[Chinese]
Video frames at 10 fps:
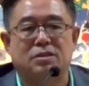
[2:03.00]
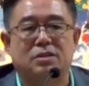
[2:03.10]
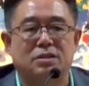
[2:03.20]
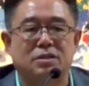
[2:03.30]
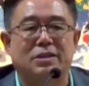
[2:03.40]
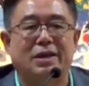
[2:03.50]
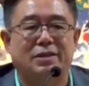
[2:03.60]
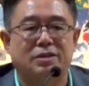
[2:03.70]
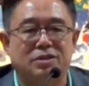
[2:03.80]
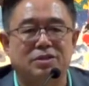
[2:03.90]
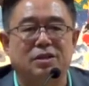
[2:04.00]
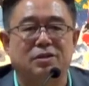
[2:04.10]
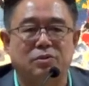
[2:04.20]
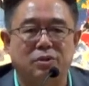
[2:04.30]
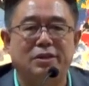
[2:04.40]
的世界的事
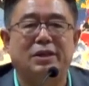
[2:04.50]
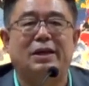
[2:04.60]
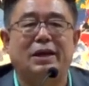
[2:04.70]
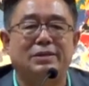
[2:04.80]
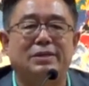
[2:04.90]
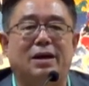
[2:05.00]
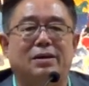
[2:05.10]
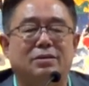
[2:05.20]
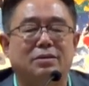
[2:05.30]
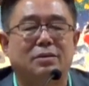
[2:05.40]
情，对你来讲，